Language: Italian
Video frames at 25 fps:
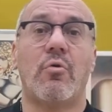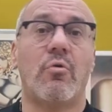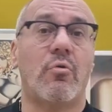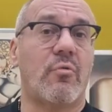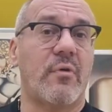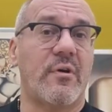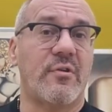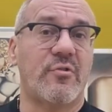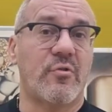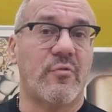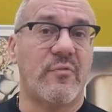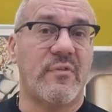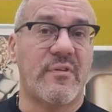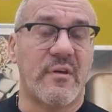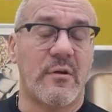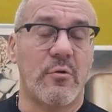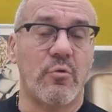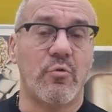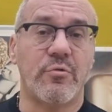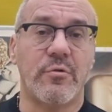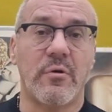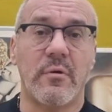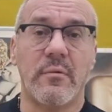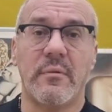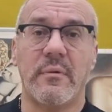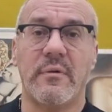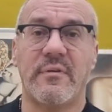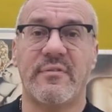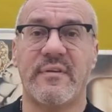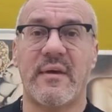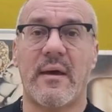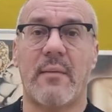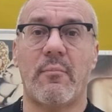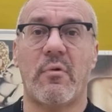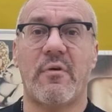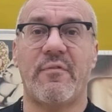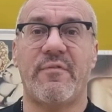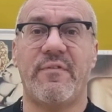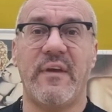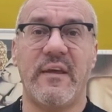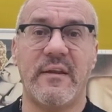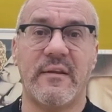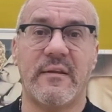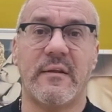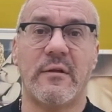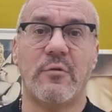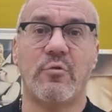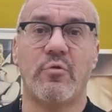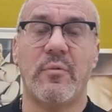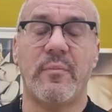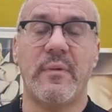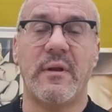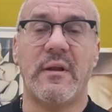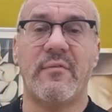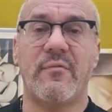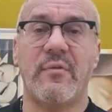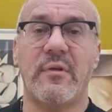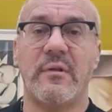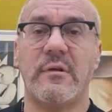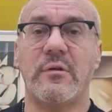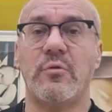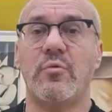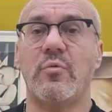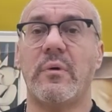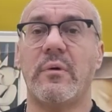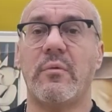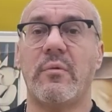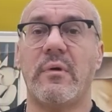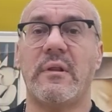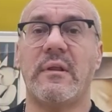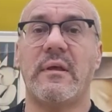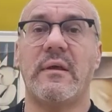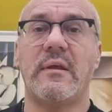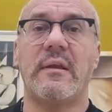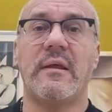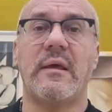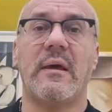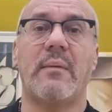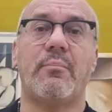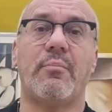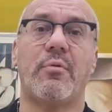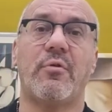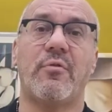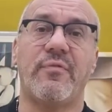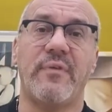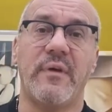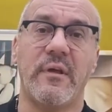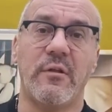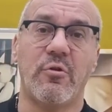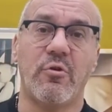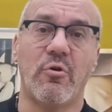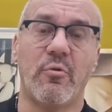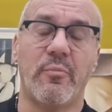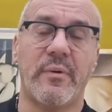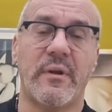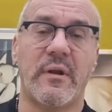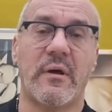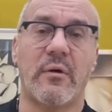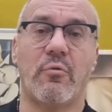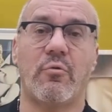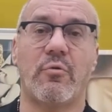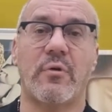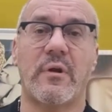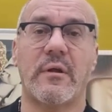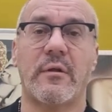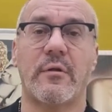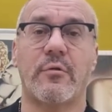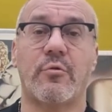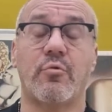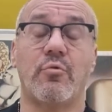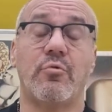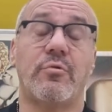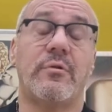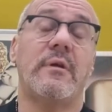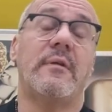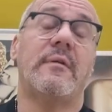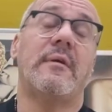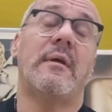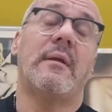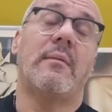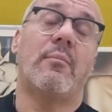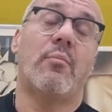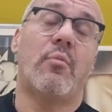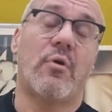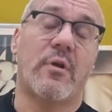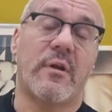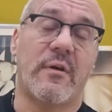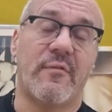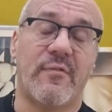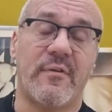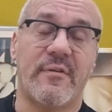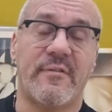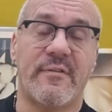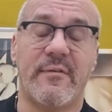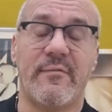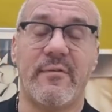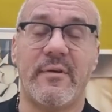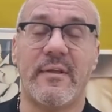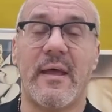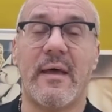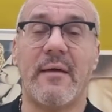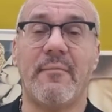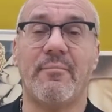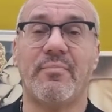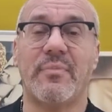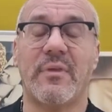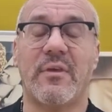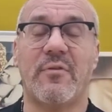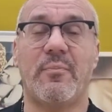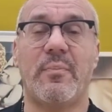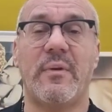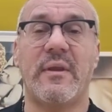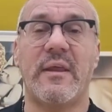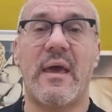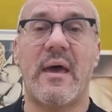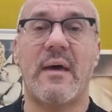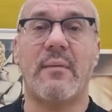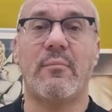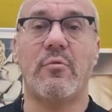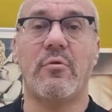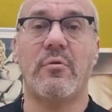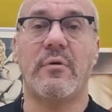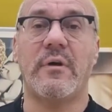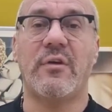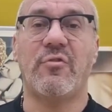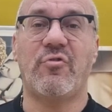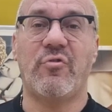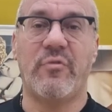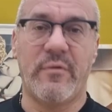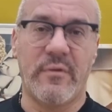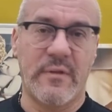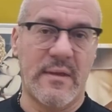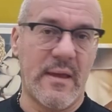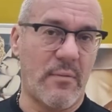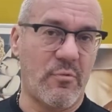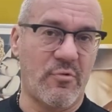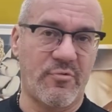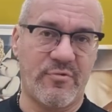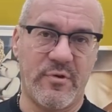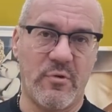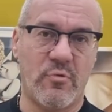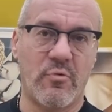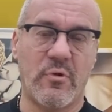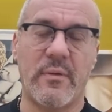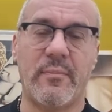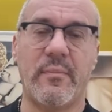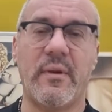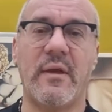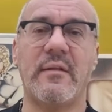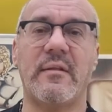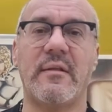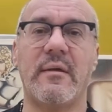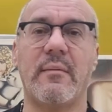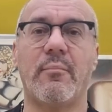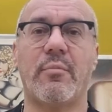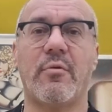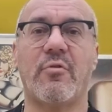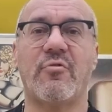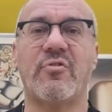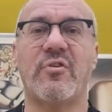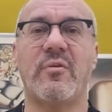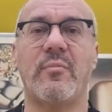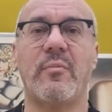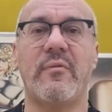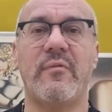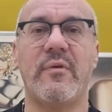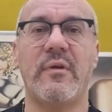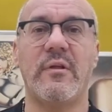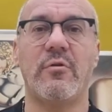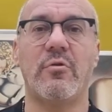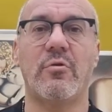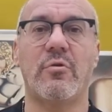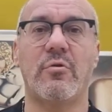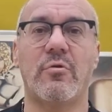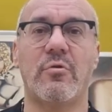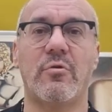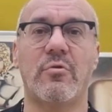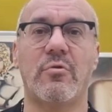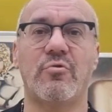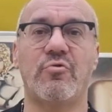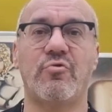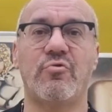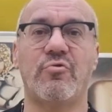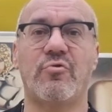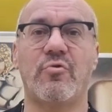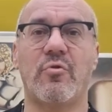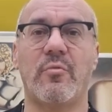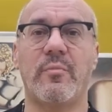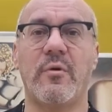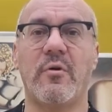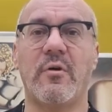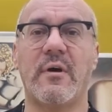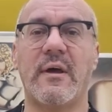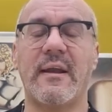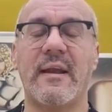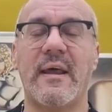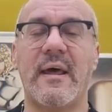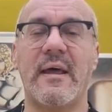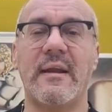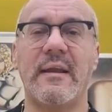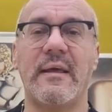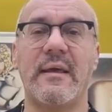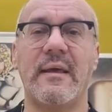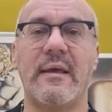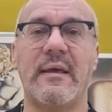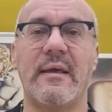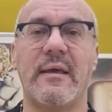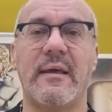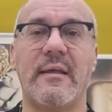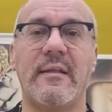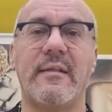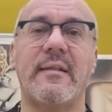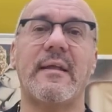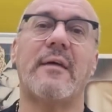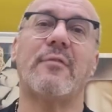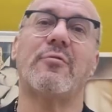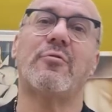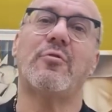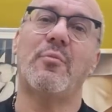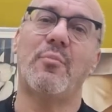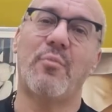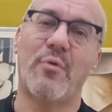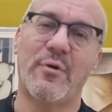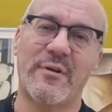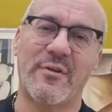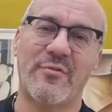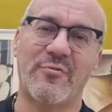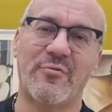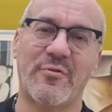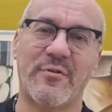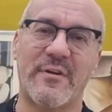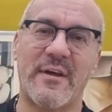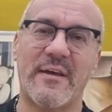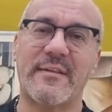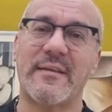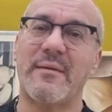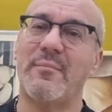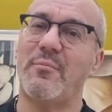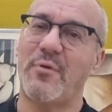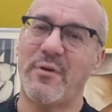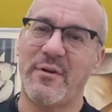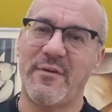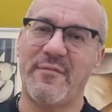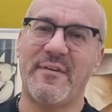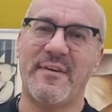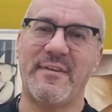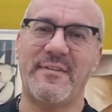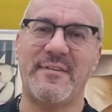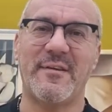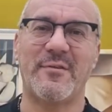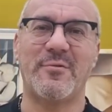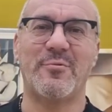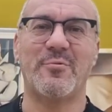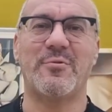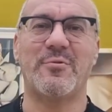Con questo vi saluto, siamo a fine del 2022, quindi ne approfitto per augurare a tutti delle buone festività, speriamo, e ci vediamo sicuramente in prossimi video sul mio canale e intanto buona giornata e buone feste a